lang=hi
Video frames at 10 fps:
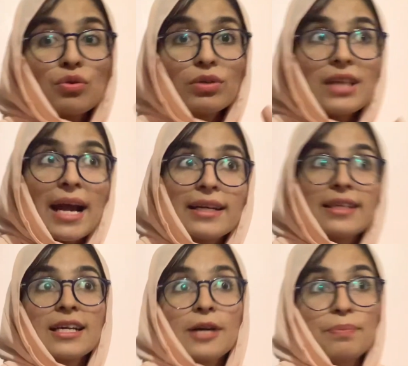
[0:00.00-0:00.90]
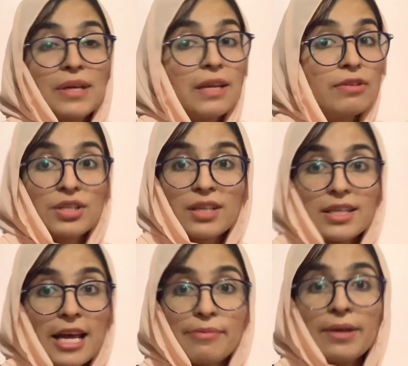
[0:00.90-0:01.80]
नो दैट कि अभी रिविजन का
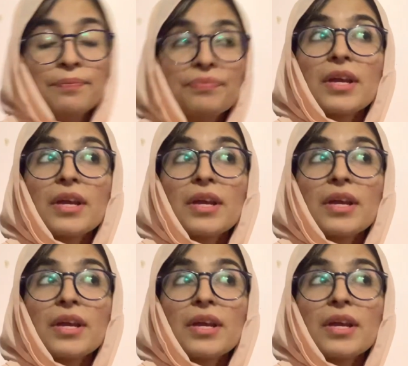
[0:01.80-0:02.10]
टाइम है